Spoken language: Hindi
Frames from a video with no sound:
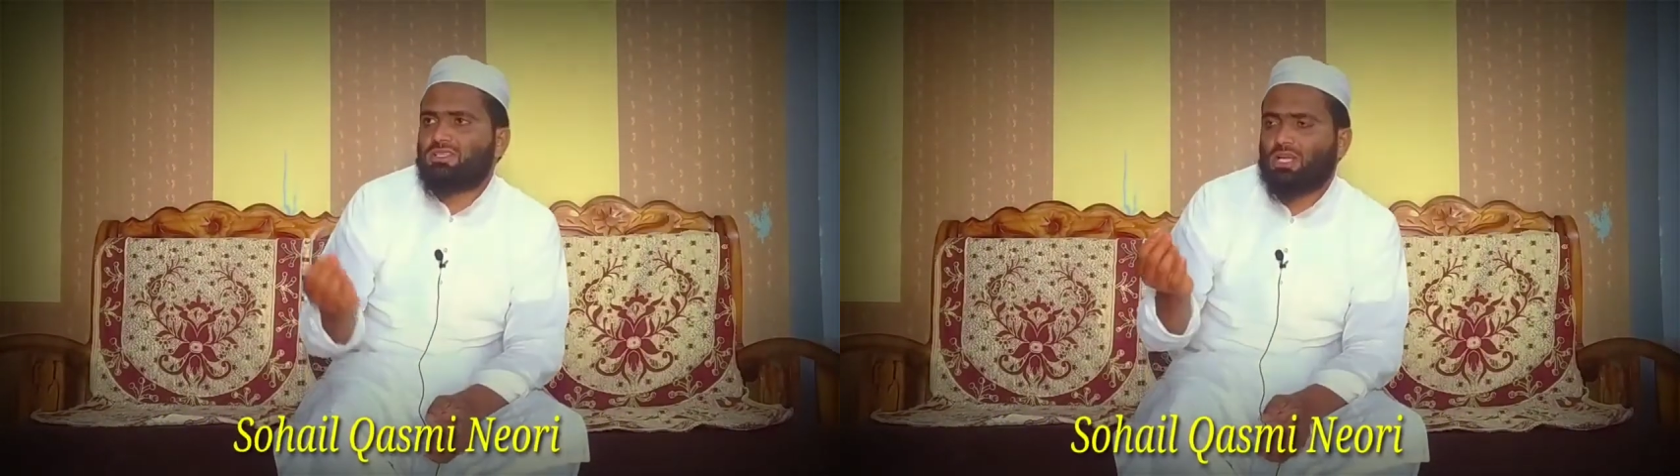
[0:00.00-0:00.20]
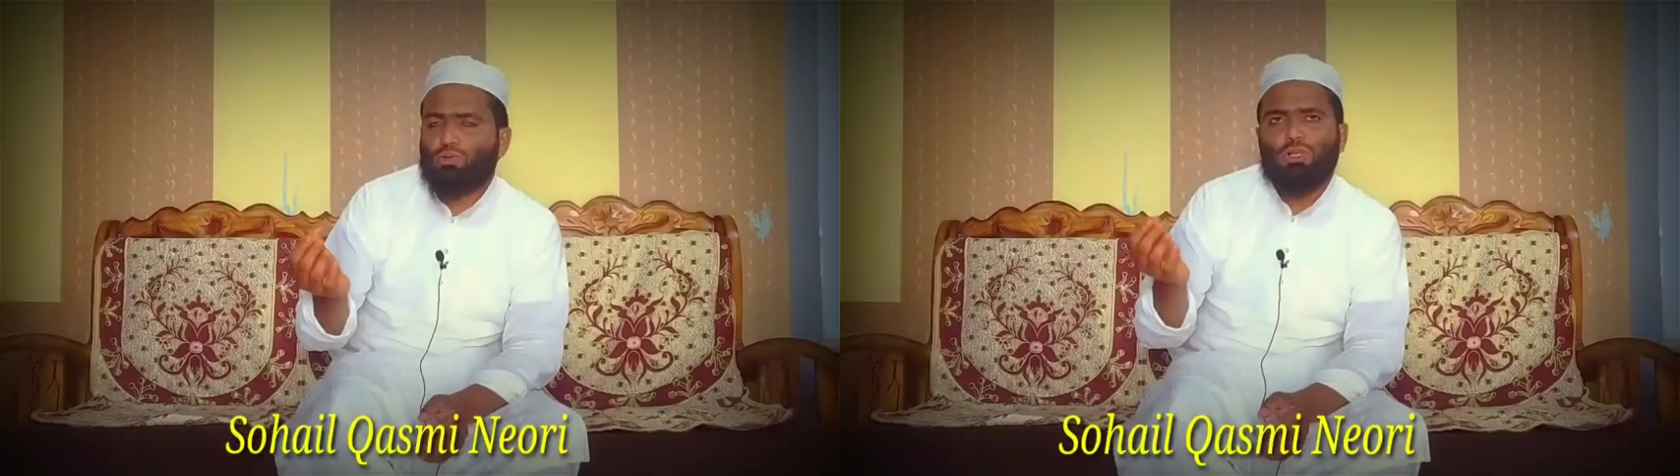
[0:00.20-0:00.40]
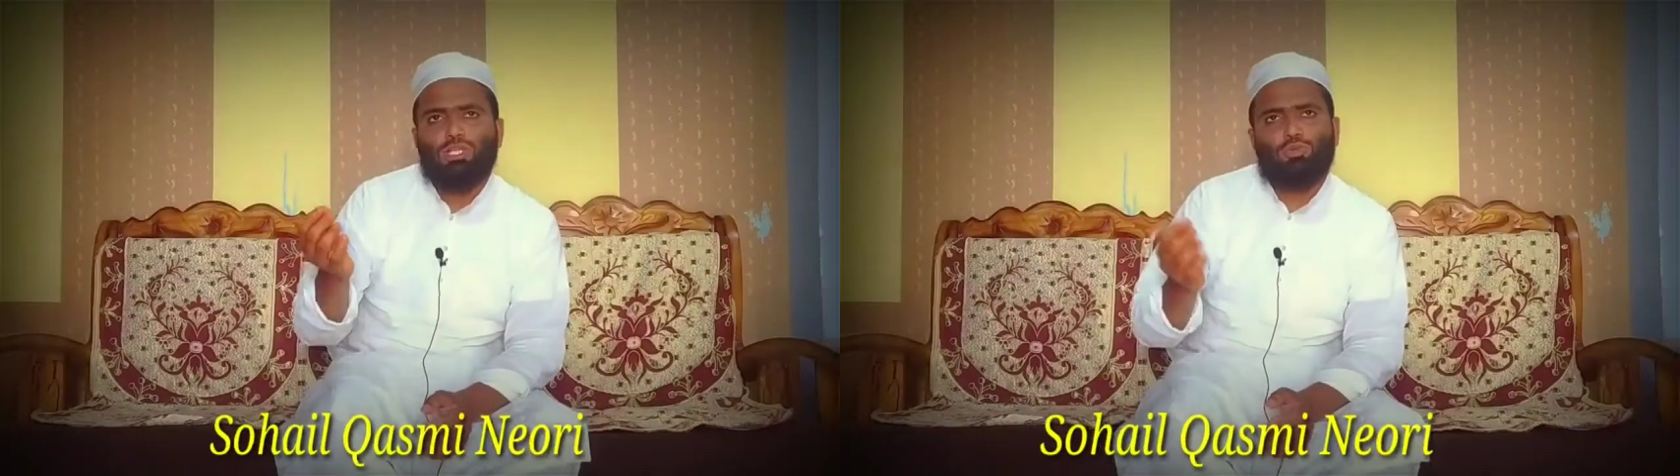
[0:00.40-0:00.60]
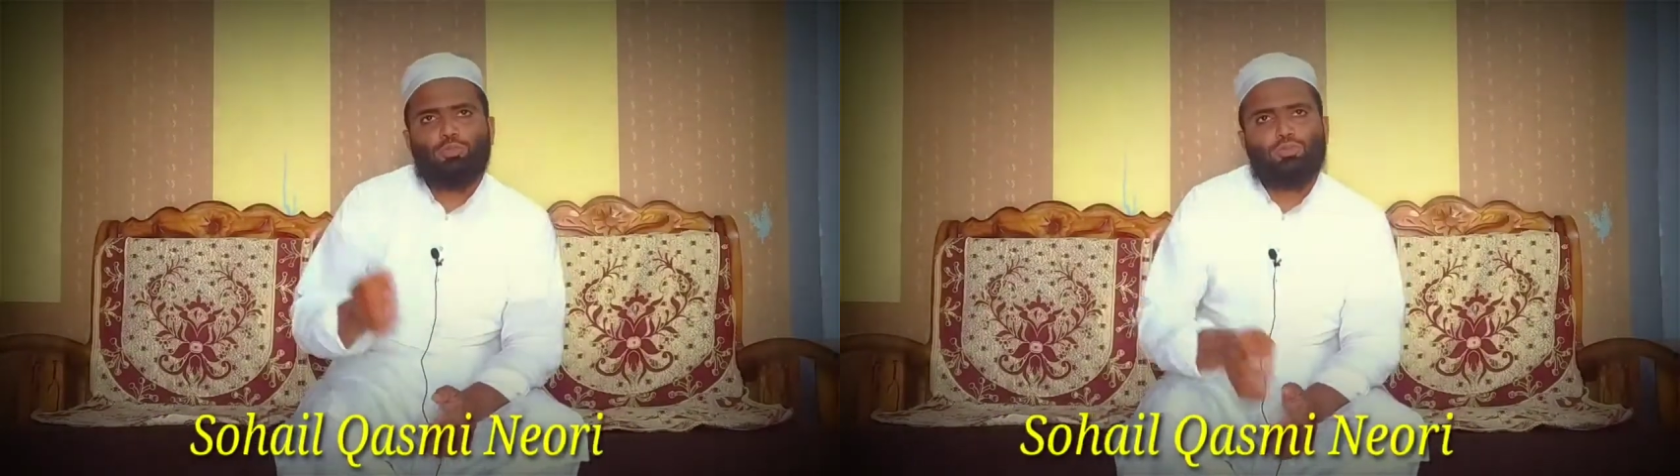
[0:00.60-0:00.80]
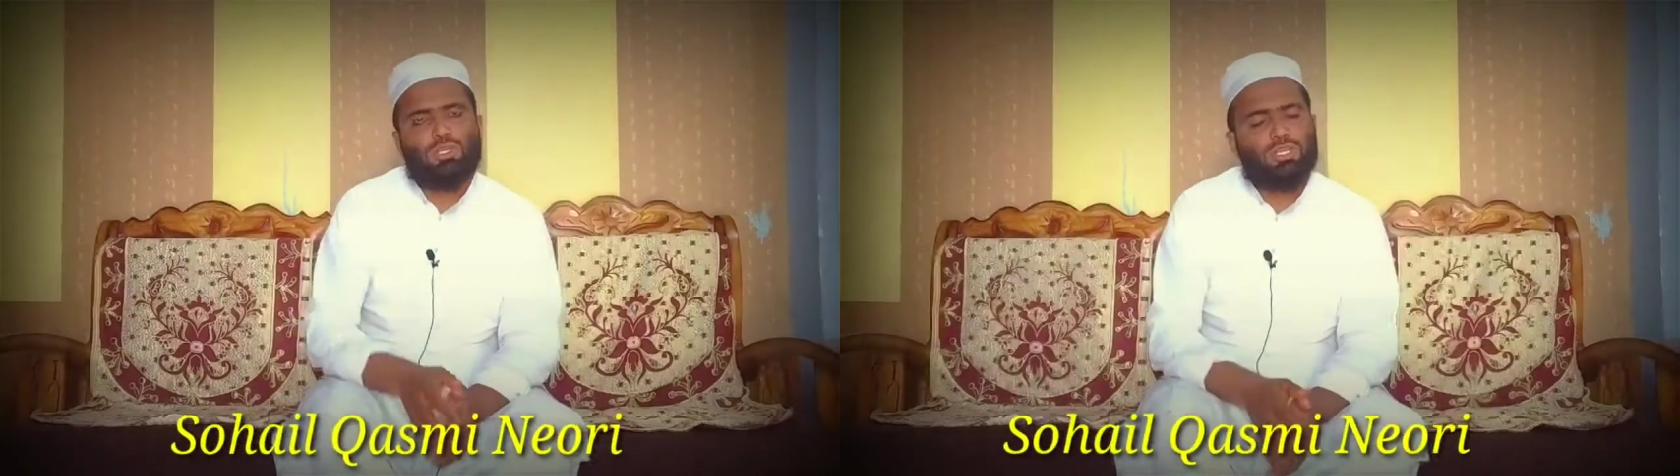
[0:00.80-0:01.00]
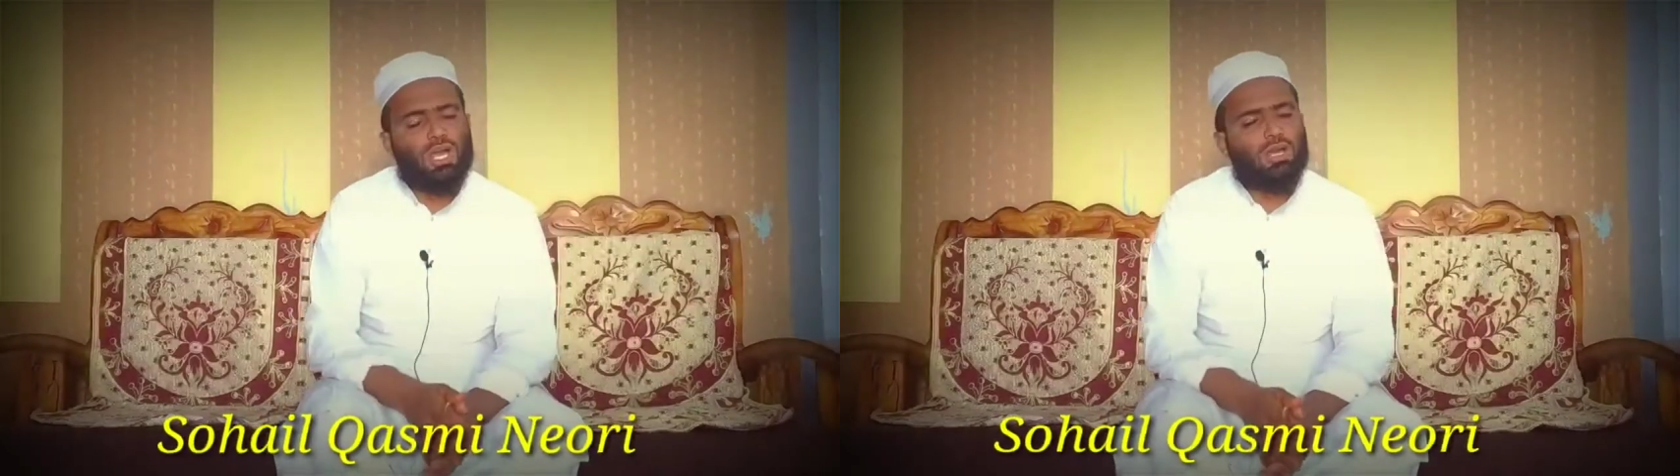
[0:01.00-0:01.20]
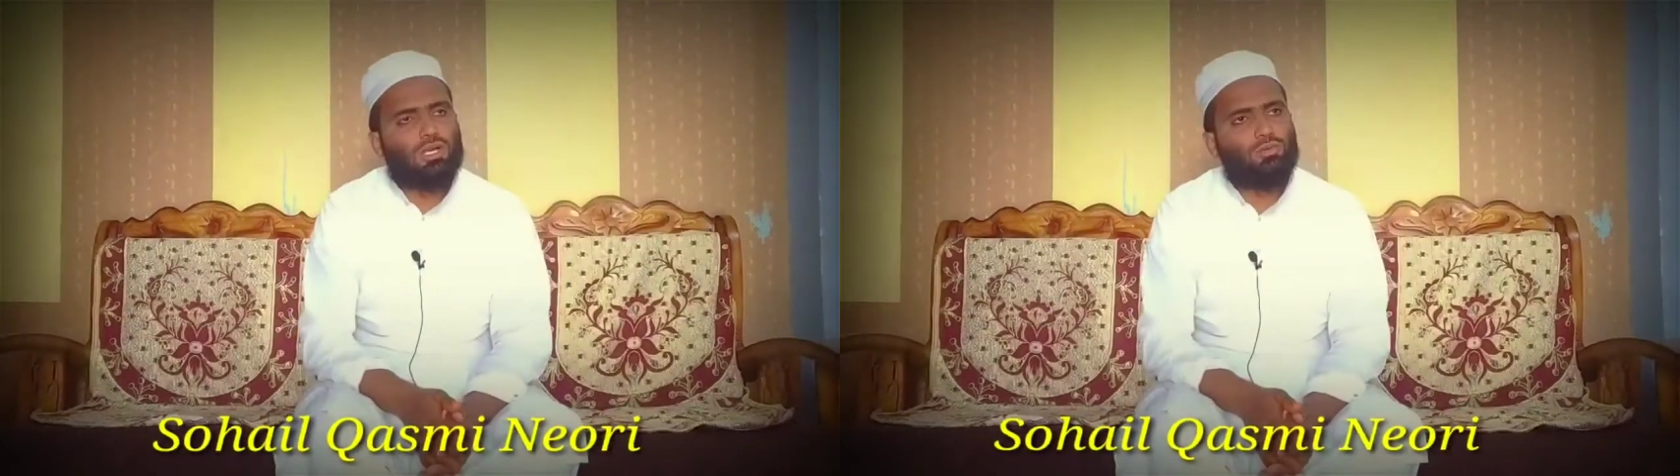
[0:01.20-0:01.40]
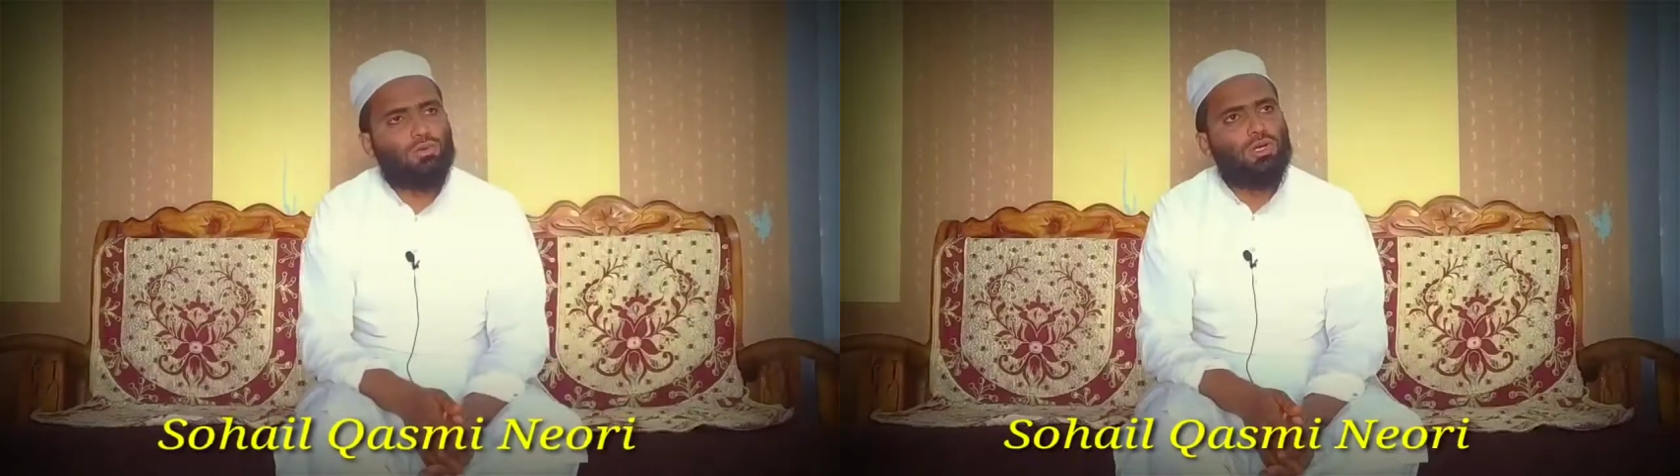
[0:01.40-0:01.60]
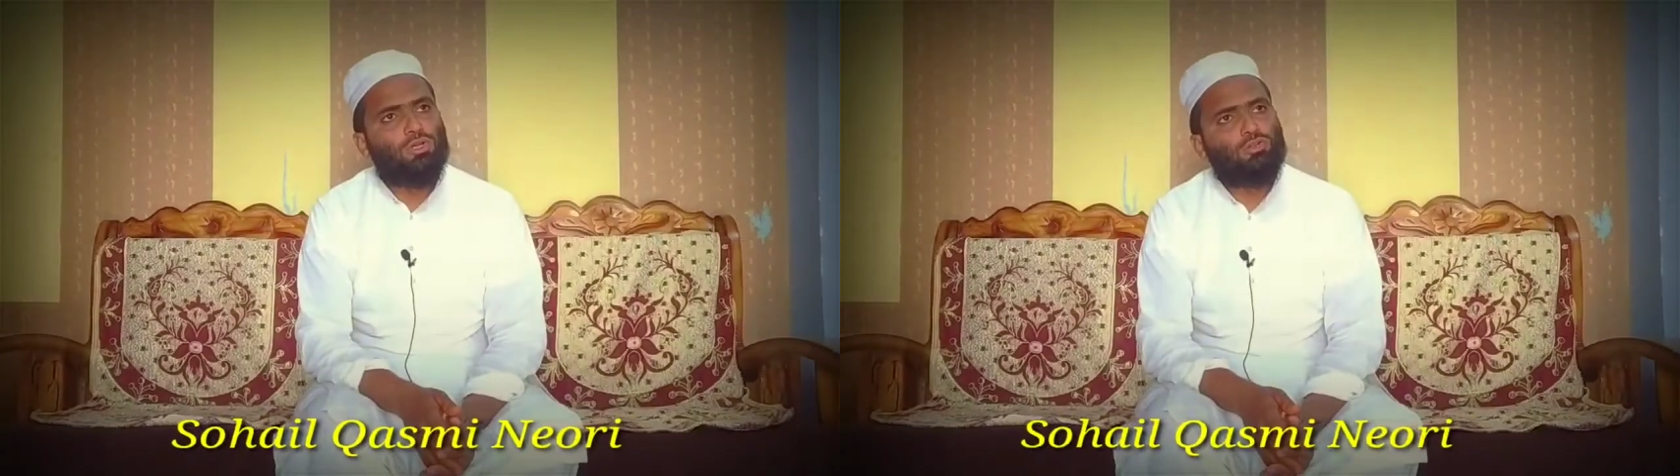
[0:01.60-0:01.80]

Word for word: ज़रूरत को पूरी ना करूं